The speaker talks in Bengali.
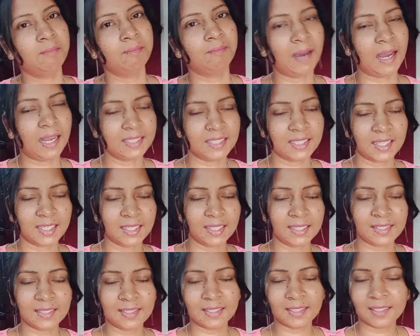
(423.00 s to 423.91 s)
বাজারে
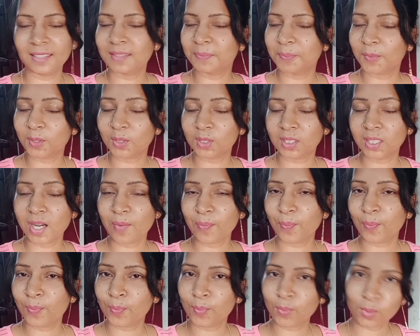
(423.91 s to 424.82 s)
জিনিসপত্রের
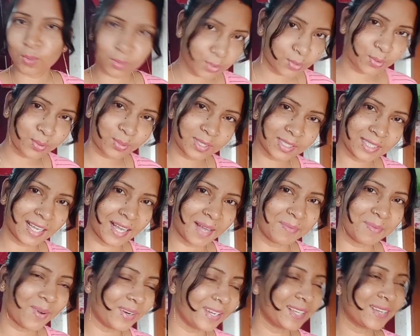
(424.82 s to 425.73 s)
প্রচুর
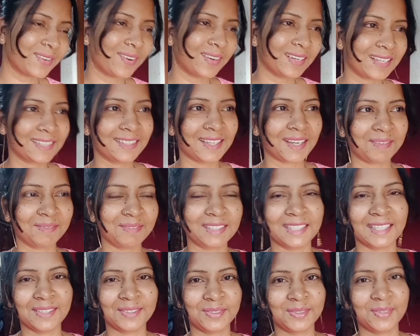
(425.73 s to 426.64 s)
দাম অনেক অনেক দাম
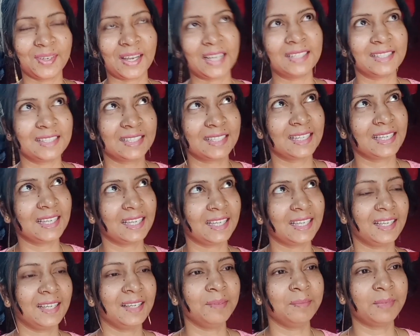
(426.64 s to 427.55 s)
যেহেতু আজকে
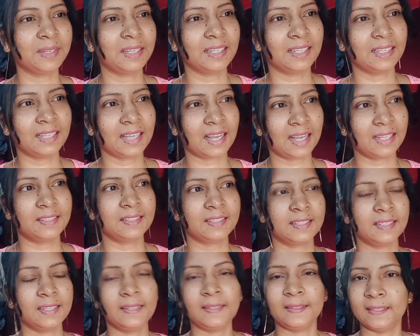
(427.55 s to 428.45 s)
মানে
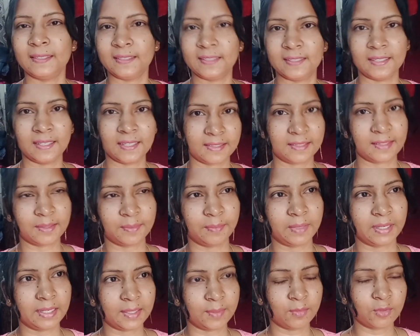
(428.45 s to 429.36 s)
আজকে ঈদ শেষ
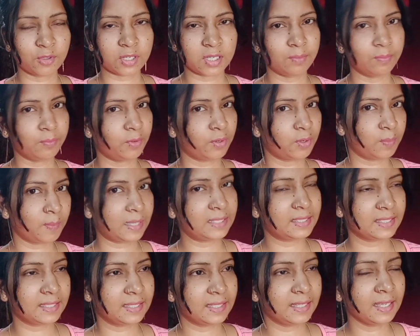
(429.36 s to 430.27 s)
মানে মুসলিম পরব
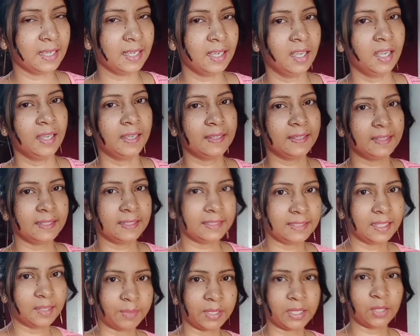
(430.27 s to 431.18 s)
আজকে
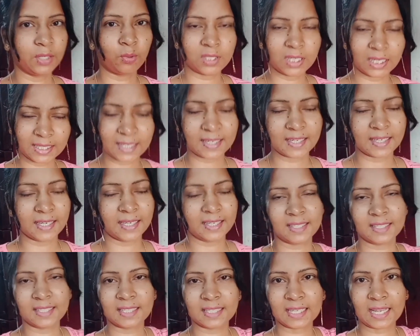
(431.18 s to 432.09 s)
ঈদটা মানে রোজাটা
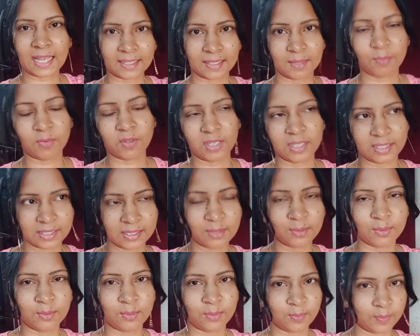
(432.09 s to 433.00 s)
শেষ কালকে মনে হয়
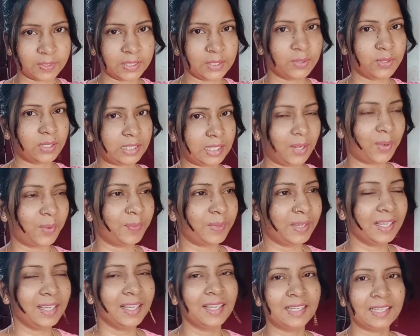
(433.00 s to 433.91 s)
ঈদ কিছু একটা
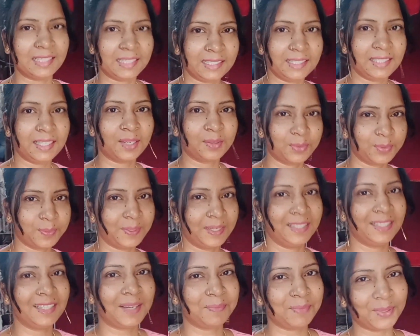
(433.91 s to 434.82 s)
হবে ঈদ না
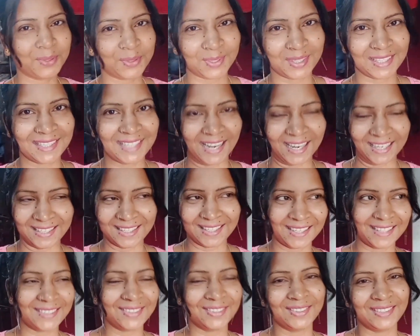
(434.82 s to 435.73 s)
কুরবানি আমি অতটা জানি
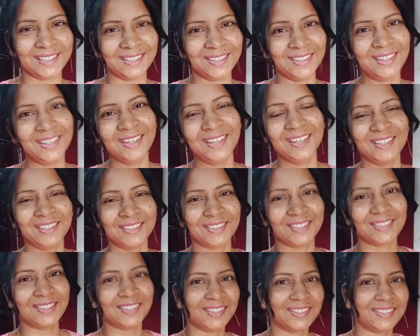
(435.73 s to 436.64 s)
না যদিও
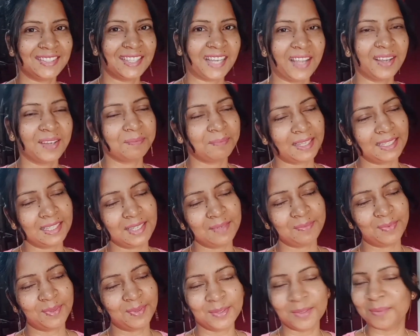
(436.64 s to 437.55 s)
তো চলো যাই হোক বাজারে
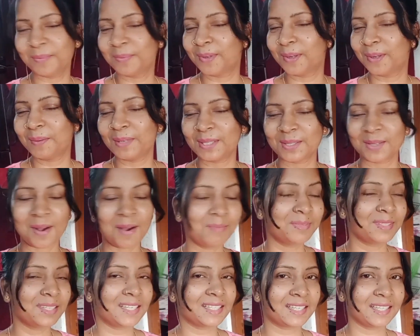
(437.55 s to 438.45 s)
প্রচুর পরিমাণে সব
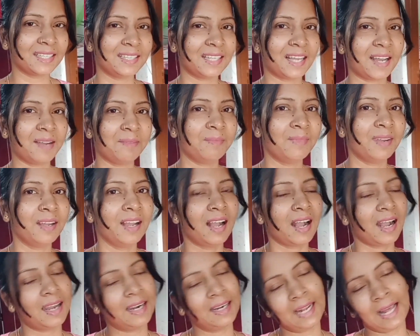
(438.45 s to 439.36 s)
জিনিসের দাম
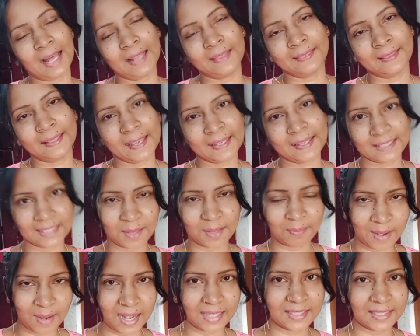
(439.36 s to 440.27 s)
আর আনতে গেছিলাম
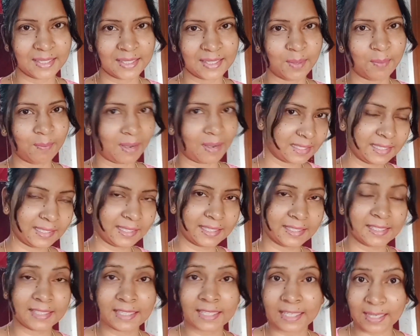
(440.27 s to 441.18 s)
মাছ মাছ নিয়ে
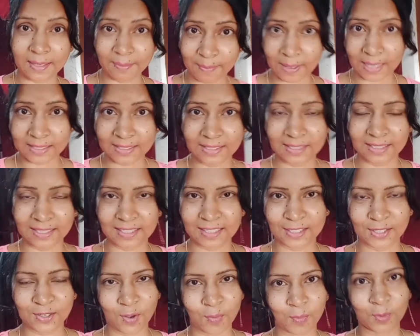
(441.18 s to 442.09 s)
এসেছি কী মাছ নিয়ে
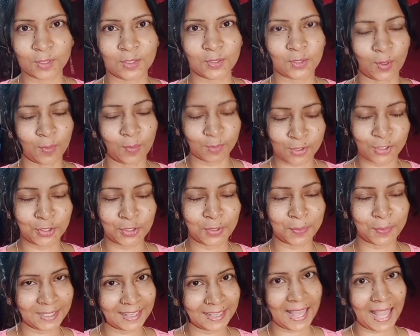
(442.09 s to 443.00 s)
এসেছি অবশ্যই
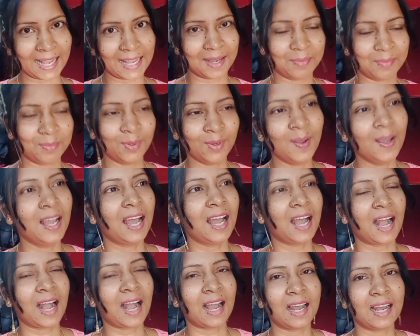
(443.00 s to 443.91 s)
তোমাদের দেখাবো
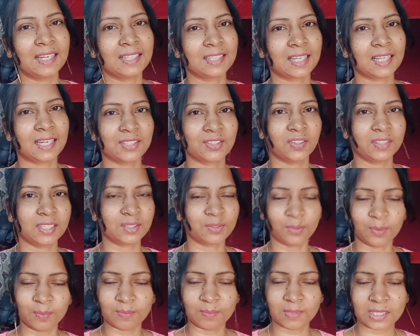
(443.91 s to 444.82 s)
আর তার সঙ্গে
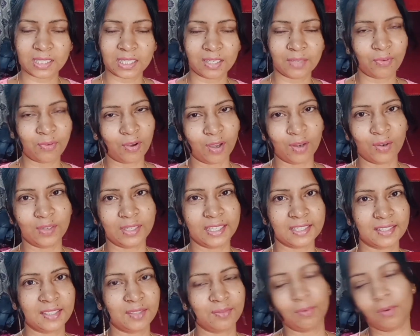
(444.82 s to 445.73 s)
সবজি ফলও নিয়ে
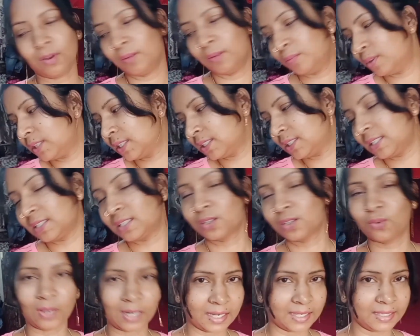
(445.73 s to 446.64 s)
এসেছি ফল বলতে জাস্ট
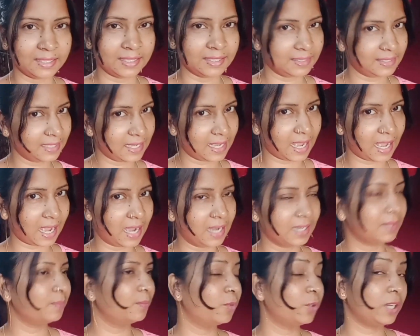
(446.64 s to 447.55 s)
কলা নিয়েছি
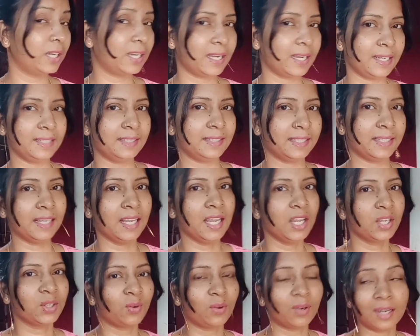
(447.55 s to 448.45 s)
আর মনে নাই নিতে
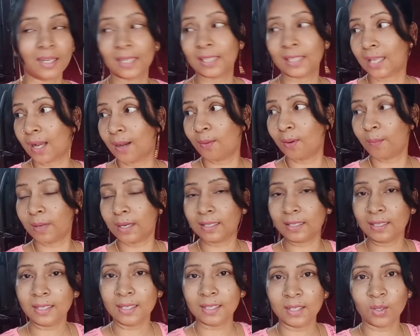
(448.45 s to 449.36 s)
কলাটা তাও আবার
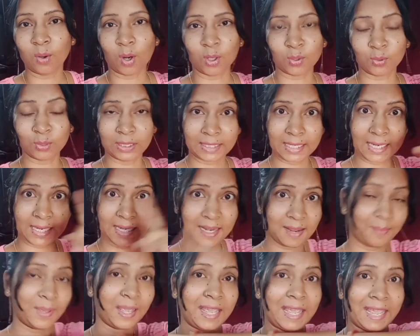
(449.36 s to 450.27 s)
অটো থেকে
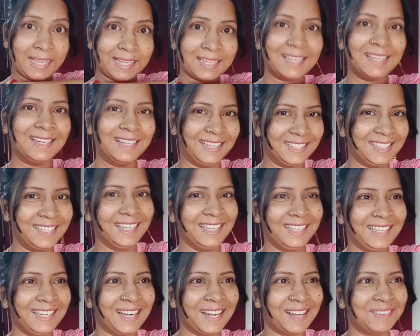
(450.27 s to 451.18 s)
নেমে এইখানে এসে
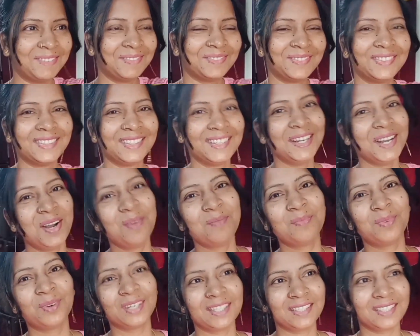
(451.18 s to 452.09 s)
নিলাম
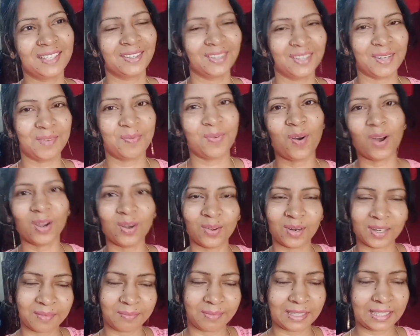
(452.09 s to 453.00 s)
মনে ছিল না ফল
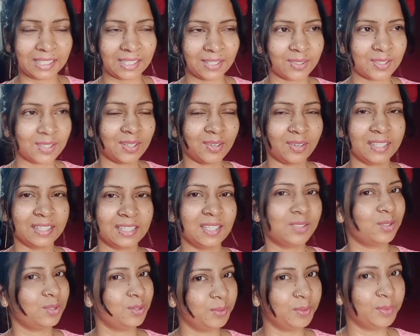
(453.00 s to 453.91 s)
ওখানে বিক্রি হচ্ছিল অনেক
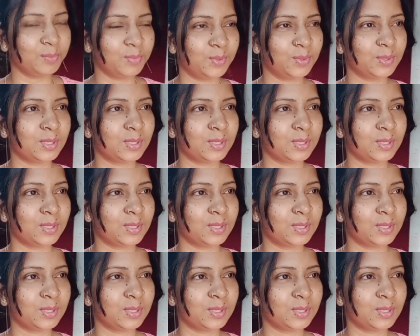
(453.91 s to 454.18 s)
কিছু তরমুজ